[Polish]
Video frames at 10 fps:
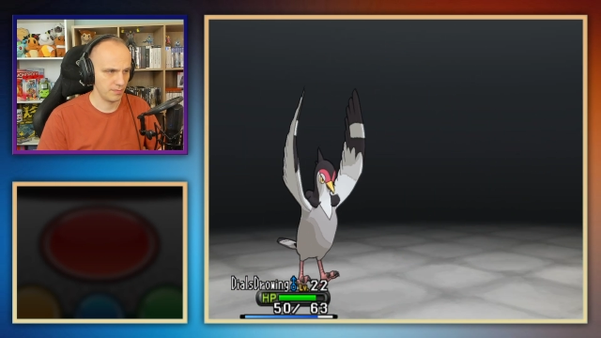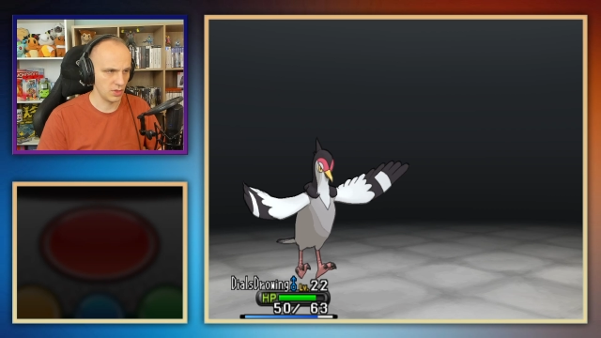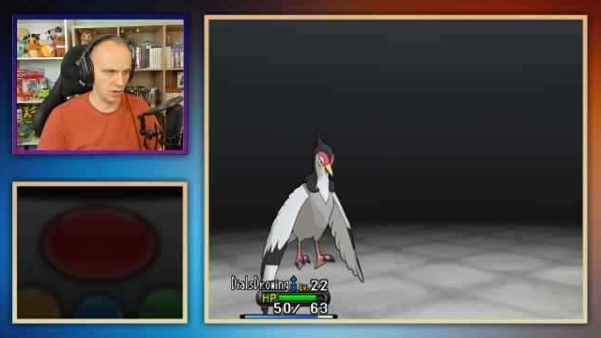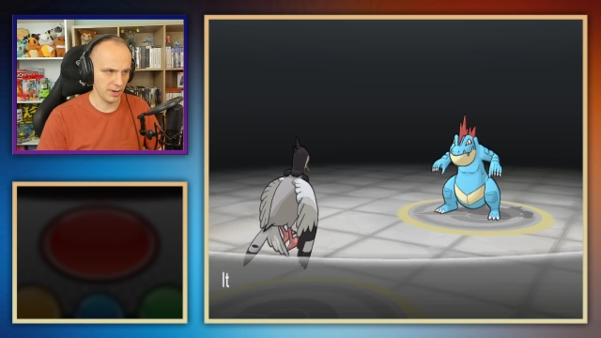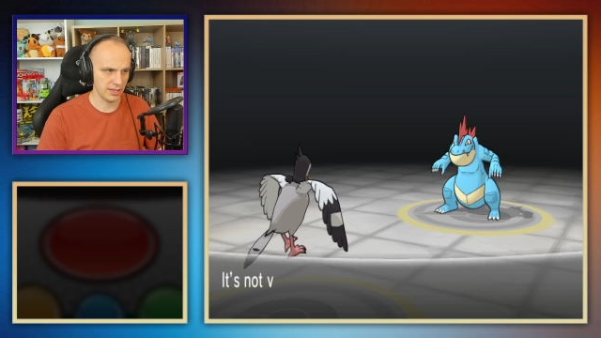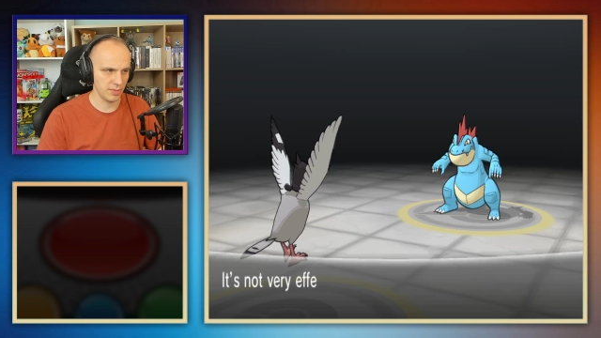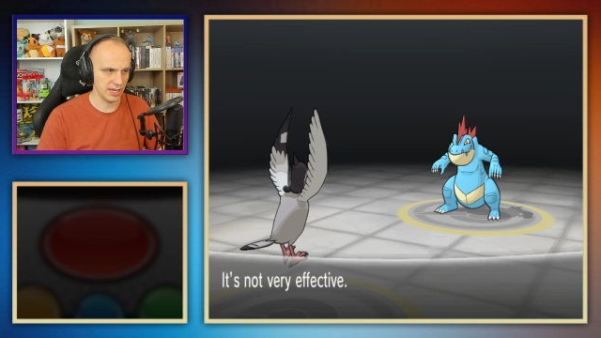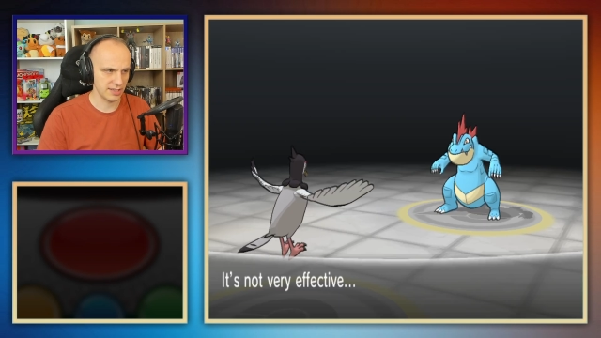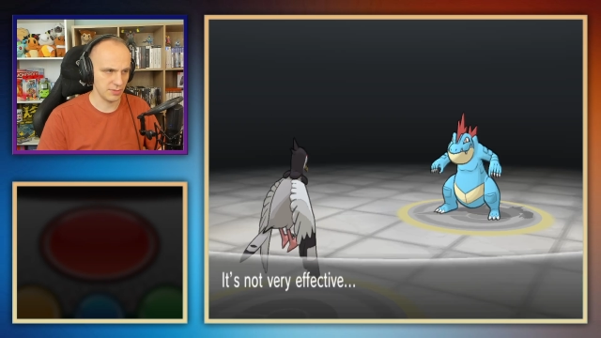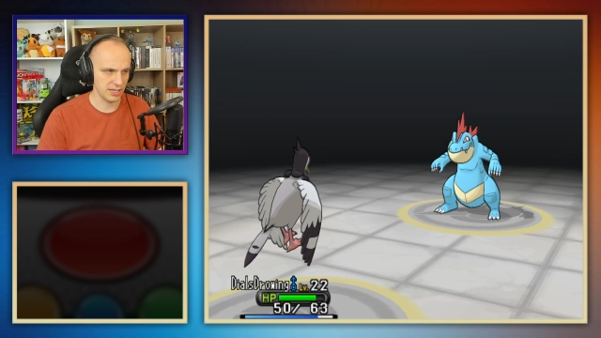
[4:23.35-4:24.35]
Dobra, tym
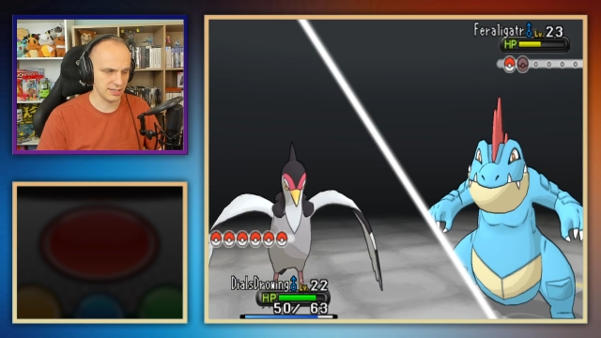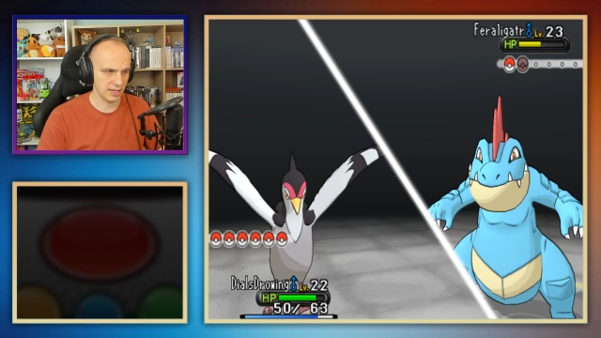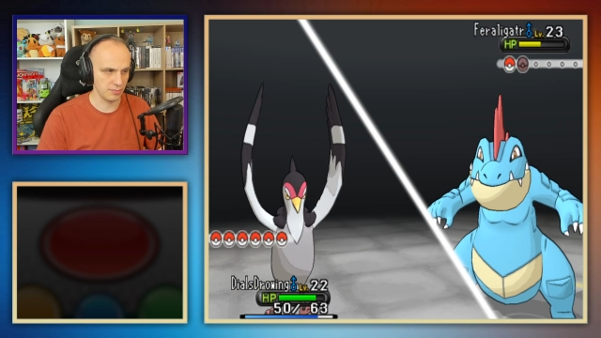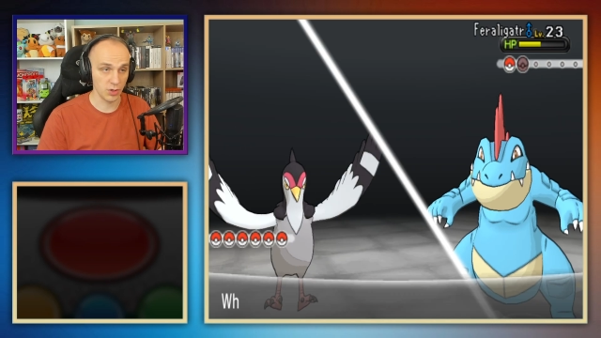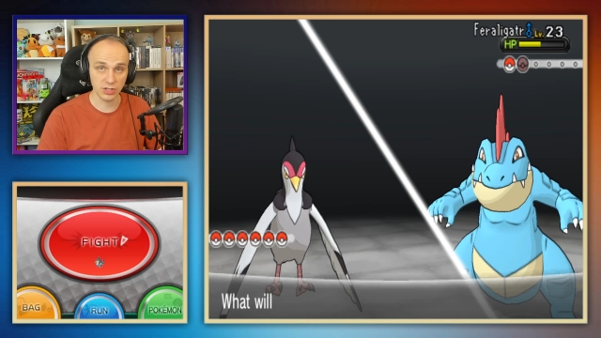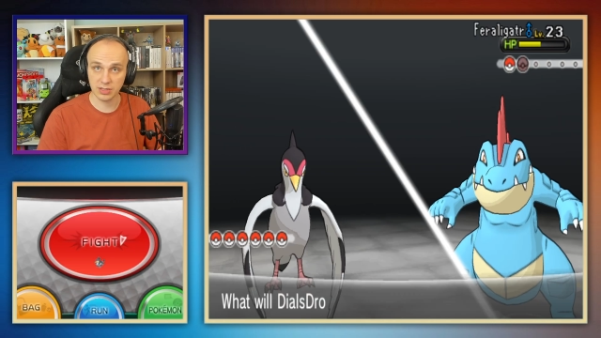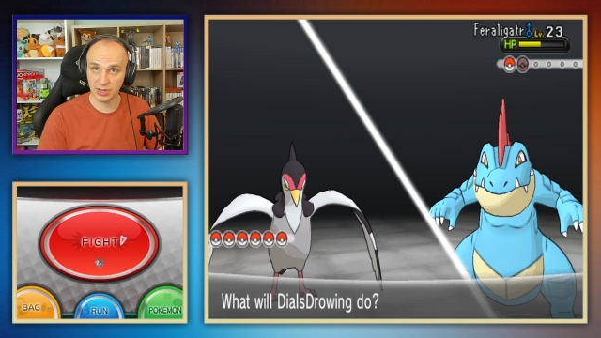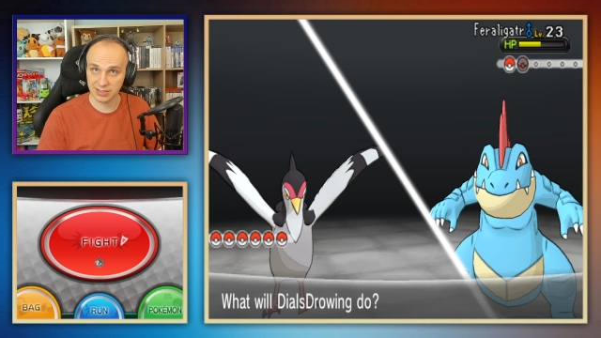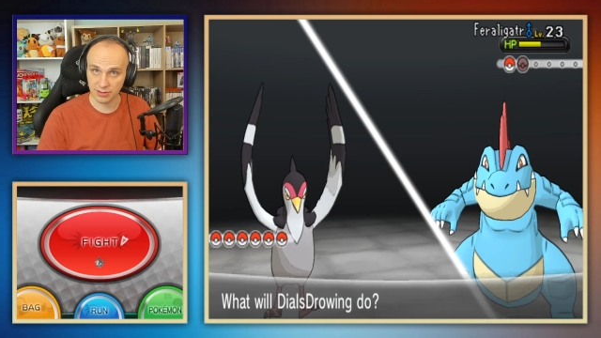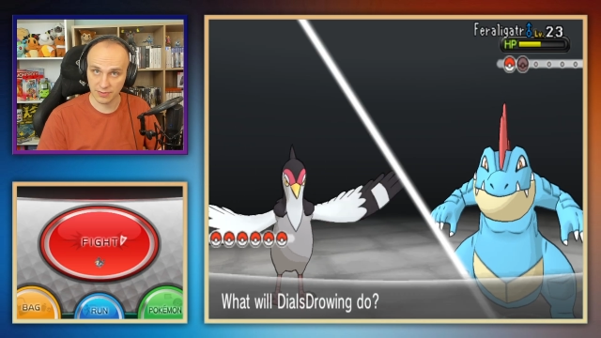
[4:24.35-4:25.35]
razem nie jest taki mocny,
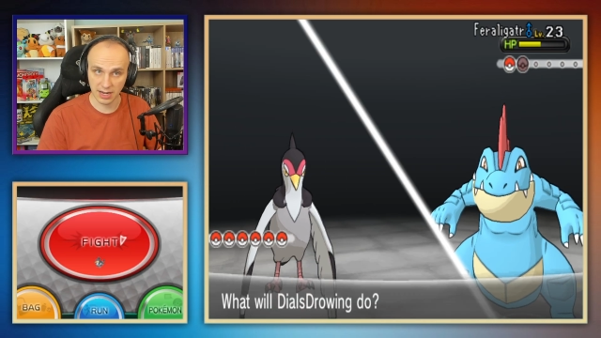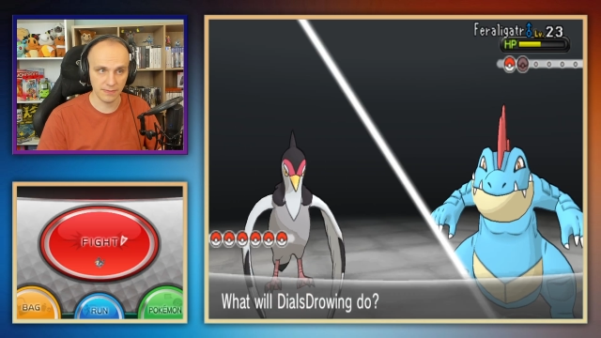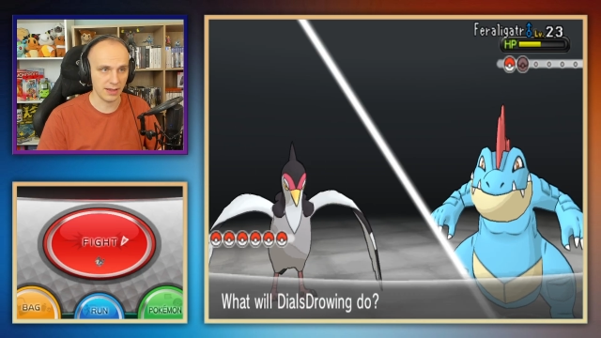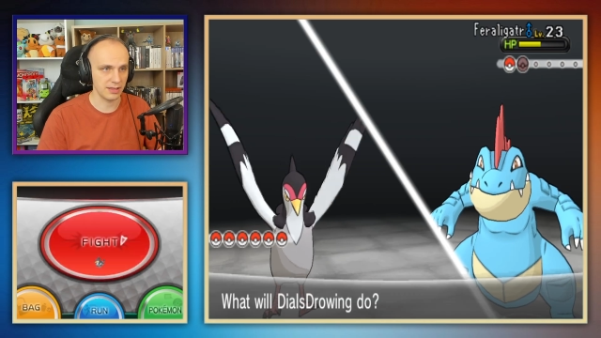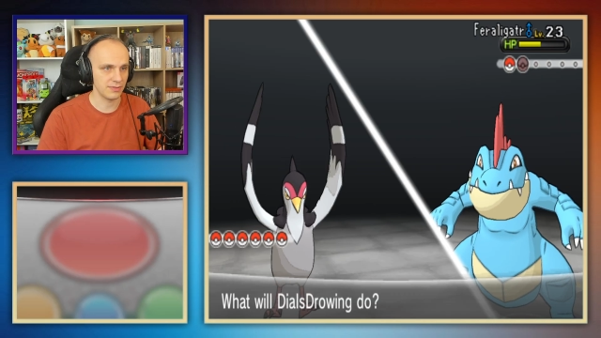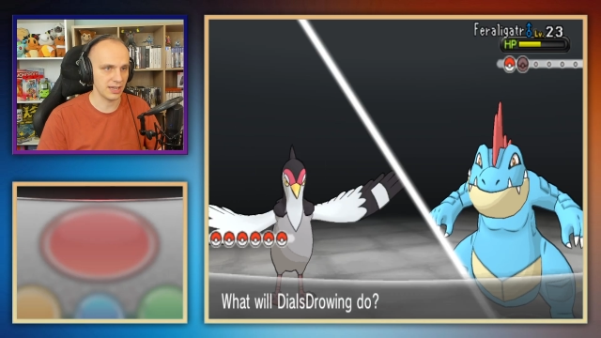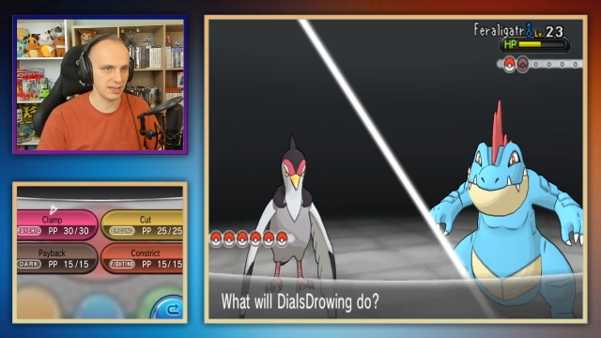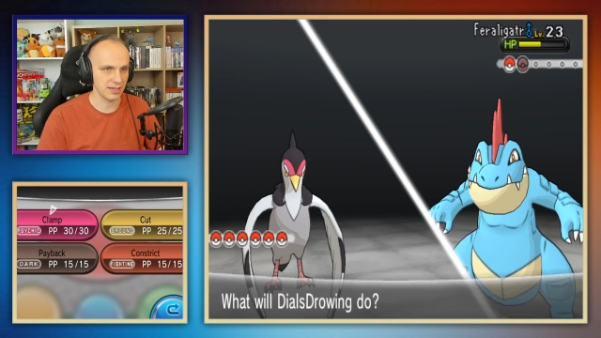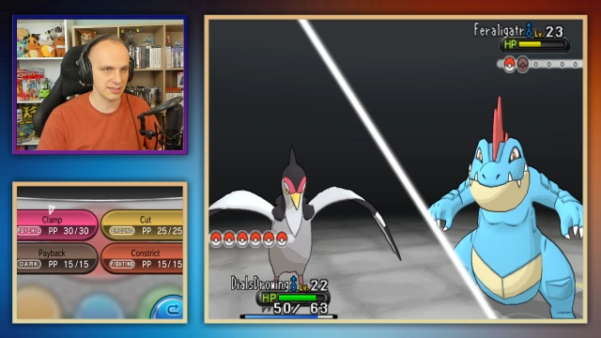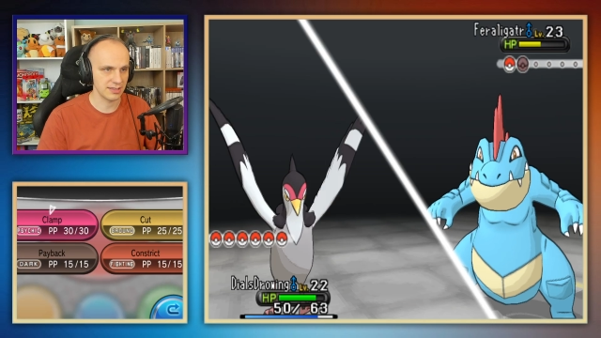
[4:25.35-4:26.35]
bo jest not very effective. Tak
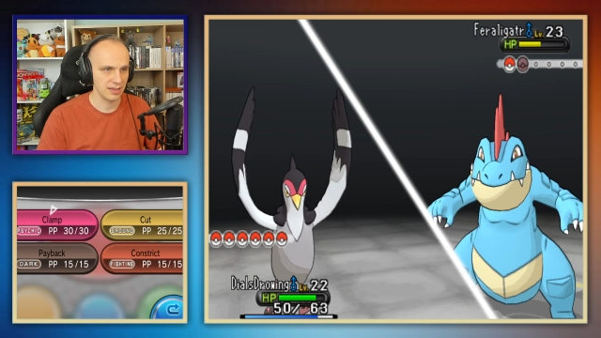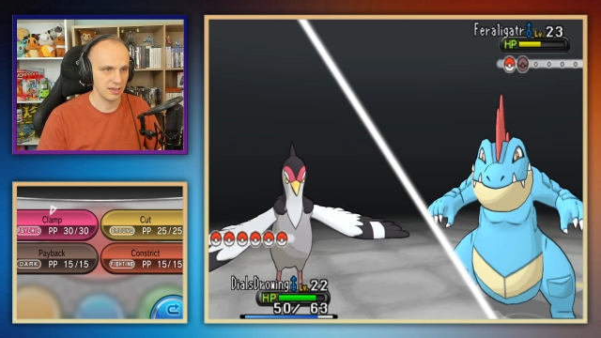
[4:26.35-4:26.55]
jest.